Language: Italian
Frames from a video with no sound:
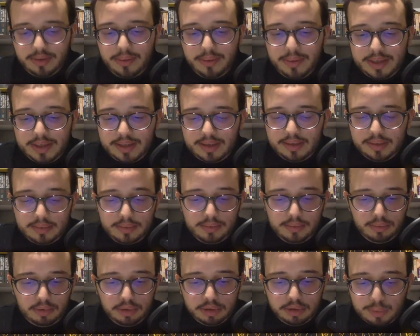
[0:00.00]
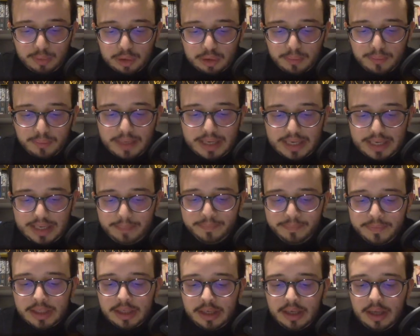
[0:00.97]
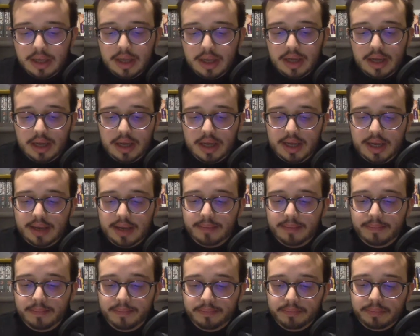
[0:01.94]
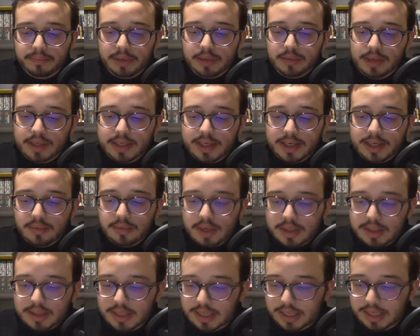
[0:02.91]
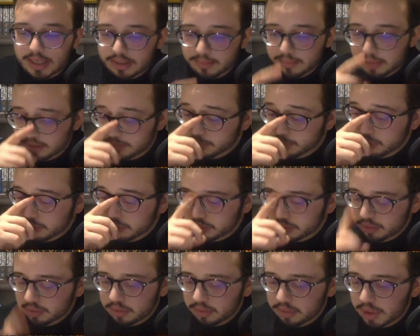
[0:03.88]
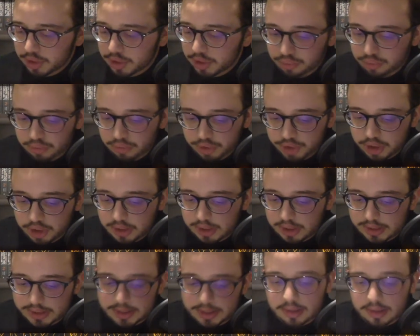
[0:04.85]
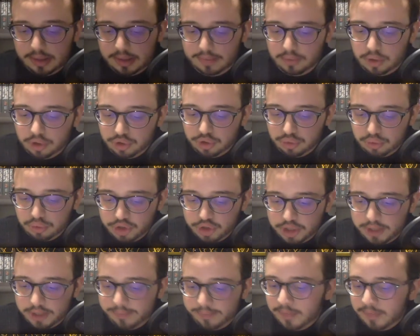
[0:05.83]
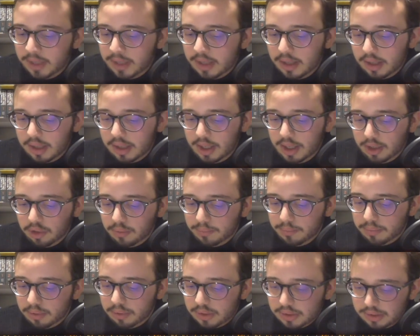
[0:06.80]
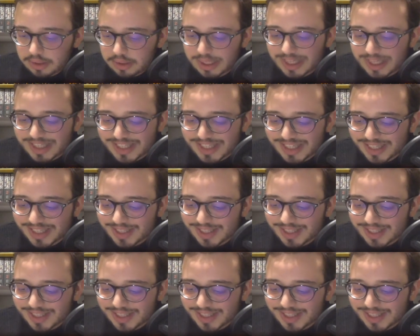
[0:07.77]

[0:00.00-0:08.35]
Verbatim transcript: praticamente. Molto, molto bella. E mm, per quel che riguarda l'anime, posso aggiungere, anzi devo aggiungere, che è composto da 7